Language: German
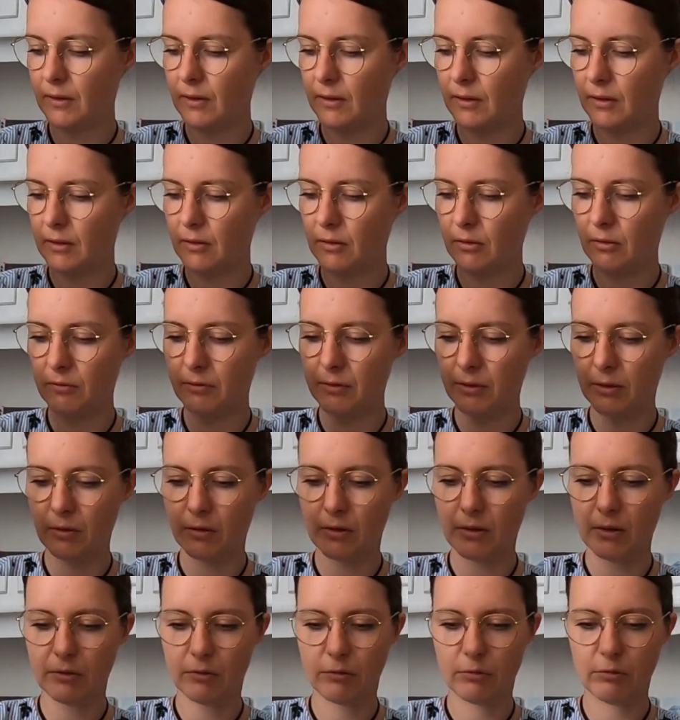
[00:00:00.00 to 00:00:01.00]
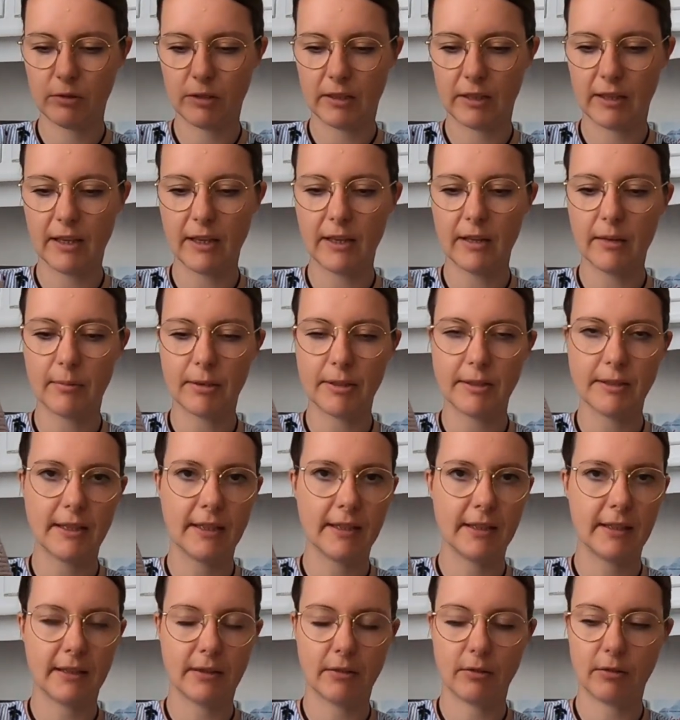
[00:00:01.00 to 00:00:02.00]
ich hoffe, ihr könnt das gut erkennen, aber ich
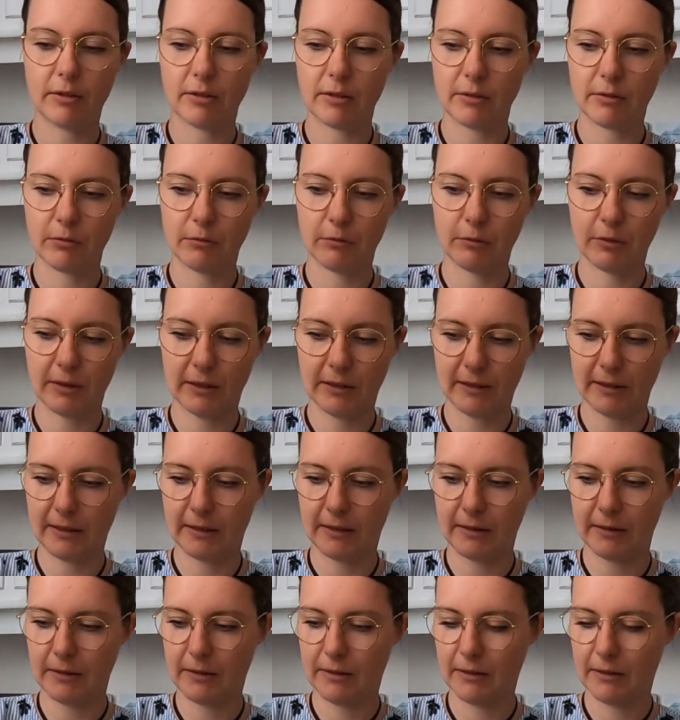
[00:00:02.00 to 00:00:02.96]
denke, ihr könnt das gut erkennen.